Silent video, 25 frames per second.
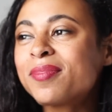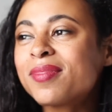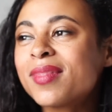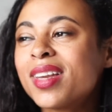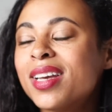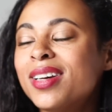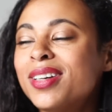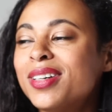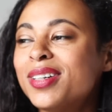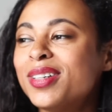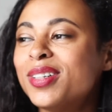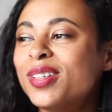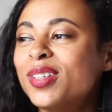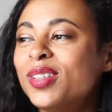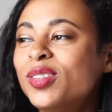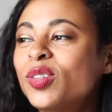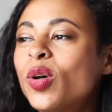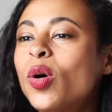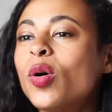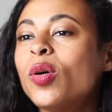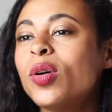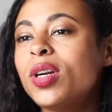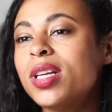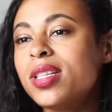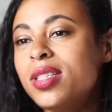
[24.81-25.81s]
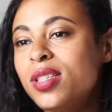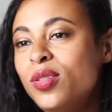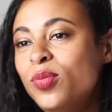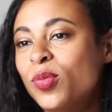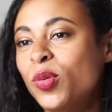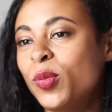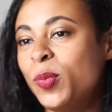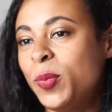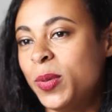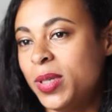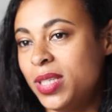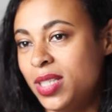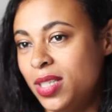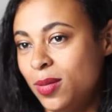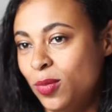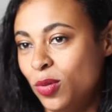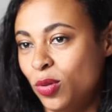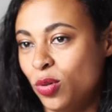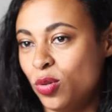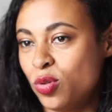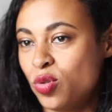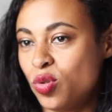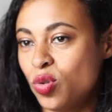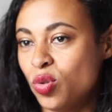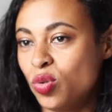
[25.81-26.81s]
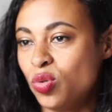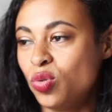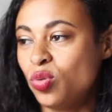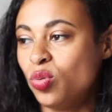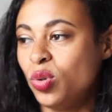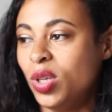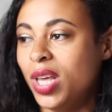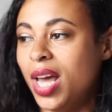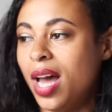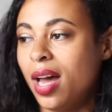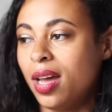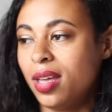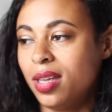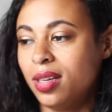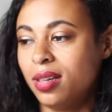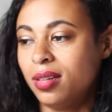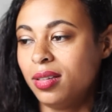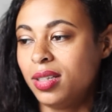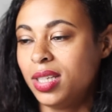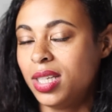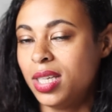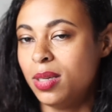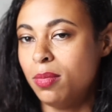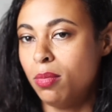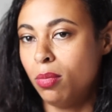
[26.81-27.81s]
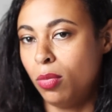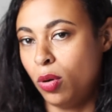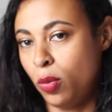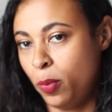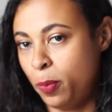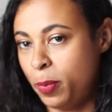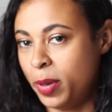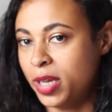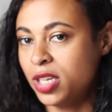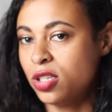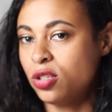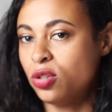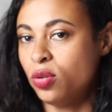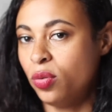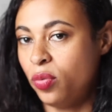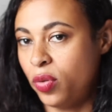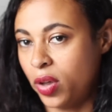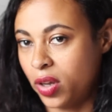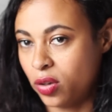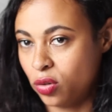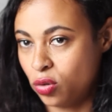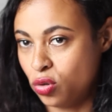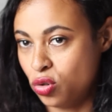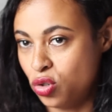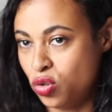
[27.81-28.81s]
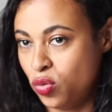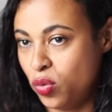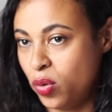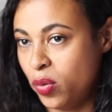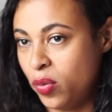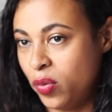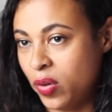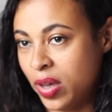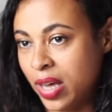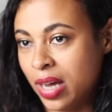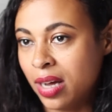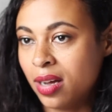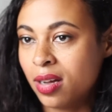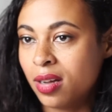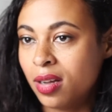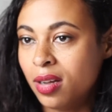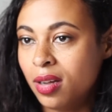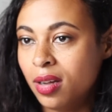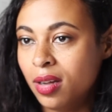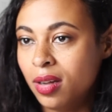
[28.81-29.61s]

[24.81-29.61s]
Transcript: Euh, non, relativement paisible dans le sens où il n'y a rien qui m'empêche de faire ce que je veux faire,